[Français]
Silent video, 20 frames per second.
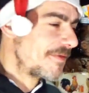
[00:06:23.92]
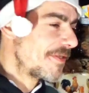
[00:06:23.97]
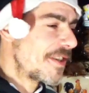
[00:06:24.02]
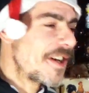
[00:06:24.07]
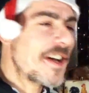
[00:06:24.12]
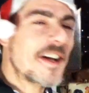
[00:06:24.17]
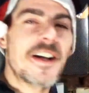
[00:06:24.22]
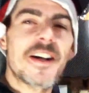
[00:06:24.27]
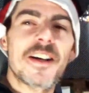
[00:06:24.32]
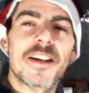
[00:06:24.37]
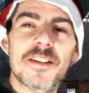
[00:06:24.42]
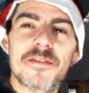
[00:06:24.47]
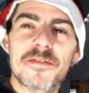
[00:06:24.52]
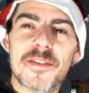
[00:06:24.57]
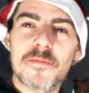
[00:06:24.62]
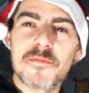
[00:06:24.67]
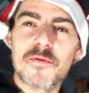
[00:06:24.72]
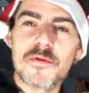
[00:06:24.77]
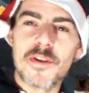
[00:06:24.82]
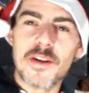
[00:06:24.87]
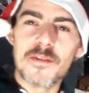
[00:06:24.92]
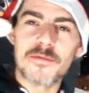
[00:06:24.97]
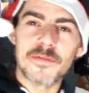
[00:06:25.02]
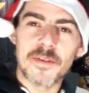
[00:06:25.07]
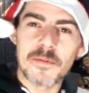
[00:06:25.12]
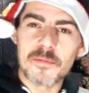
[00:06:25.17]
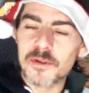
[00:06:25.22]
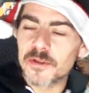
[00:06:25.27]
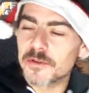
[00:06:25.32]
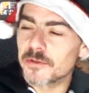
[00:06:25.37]
ah, les fameux El
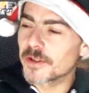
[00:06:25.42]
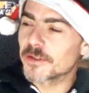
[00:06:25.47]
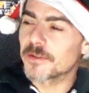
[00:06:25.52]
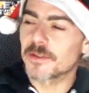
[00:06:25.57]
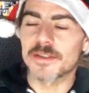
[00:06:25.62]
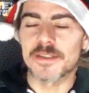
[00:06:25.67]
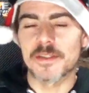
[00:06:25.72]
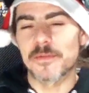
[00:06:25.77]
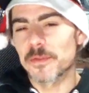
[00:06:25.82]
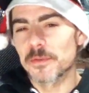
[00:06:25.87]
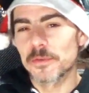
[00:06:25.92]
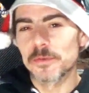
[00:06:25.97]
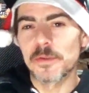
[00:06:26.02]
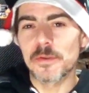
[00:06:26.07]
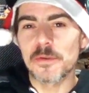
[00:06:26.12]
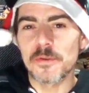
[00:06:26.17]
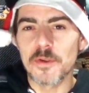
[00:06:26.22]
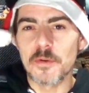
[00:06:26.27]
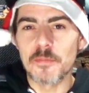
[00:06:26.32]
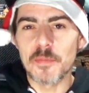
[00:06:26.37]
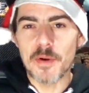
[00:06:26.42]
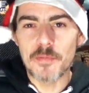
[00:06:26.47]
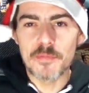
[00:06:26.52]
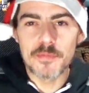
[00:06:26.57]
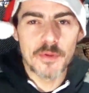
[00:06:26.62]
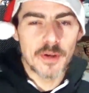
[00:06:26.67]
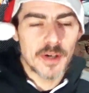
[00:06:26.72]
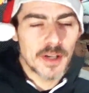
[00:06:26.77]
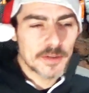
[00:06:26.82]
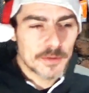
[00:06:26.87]
Famoso Hatters. Ça fait longtemps qu'on n'en parle
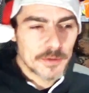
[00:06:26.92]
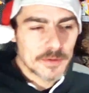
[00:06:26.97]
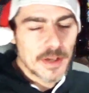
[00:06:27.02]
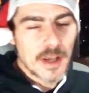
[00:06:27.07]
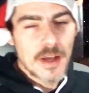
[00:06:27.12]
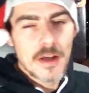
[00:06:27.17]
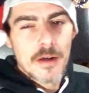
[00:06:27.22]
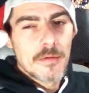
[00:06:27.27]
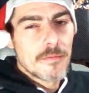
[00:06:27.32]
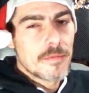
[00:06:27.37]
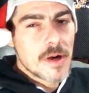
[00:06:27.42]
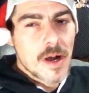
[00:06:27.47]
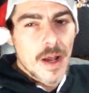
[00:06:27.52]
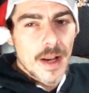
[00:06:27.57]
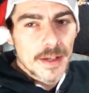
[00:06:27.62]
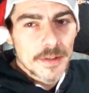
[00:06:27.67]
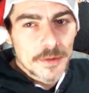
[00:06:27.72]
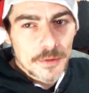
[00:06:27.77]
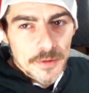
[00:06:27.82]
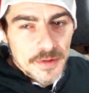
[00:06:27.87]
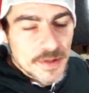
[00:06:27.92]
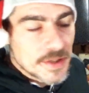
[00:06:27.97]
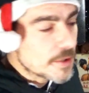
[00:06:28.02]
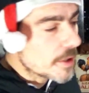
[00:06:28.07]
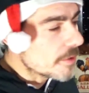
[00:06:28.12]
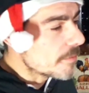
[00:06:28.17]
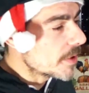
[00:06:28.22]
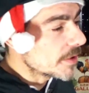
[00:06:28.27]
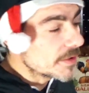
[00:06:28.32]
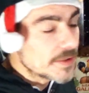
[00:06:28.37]
plus, hein, les Haters. Voilà, les Haters, ils
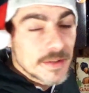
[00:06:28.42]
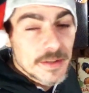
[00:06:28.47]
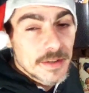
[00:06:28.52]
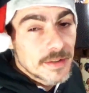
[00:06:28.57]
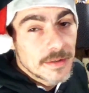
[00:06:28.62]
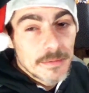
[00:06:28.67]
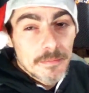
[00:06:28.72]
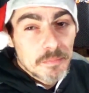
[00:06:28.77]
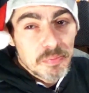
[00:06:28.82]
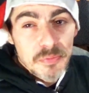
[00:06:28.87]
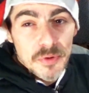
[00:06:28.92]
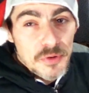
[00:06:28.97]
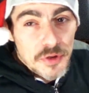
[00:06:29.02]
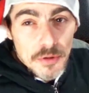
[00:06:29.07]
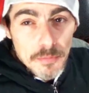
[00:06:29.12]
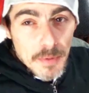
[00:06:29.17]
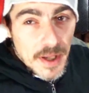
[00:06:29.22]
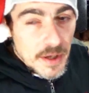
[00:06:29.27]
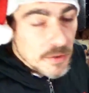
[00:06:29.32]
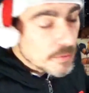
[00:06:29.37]
combattent, ils s'en bat les